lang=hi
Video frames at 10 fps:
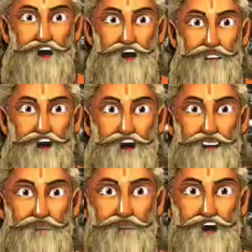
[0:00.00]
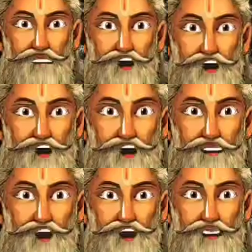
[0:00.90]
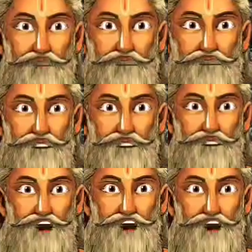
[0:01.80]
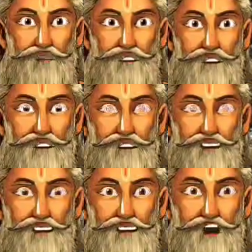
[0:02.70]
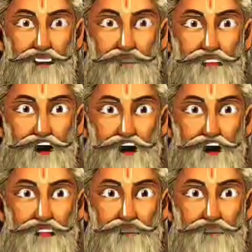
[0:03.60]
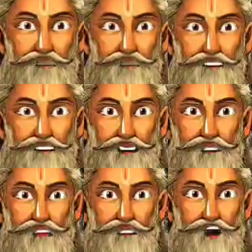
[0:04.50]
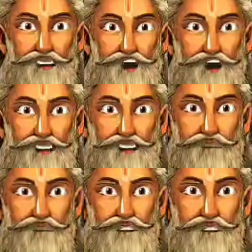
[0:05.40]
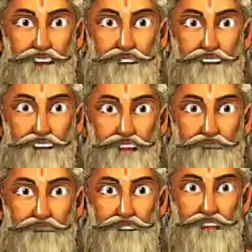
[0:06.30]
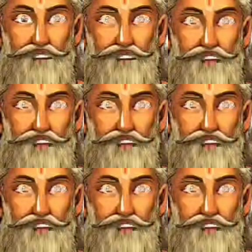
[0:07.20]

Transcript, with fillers: जब सुबह खाना बनाने जाएं तो तवे को गर्म करने के बाद रोज इस्तेमाल होने वाले नमक को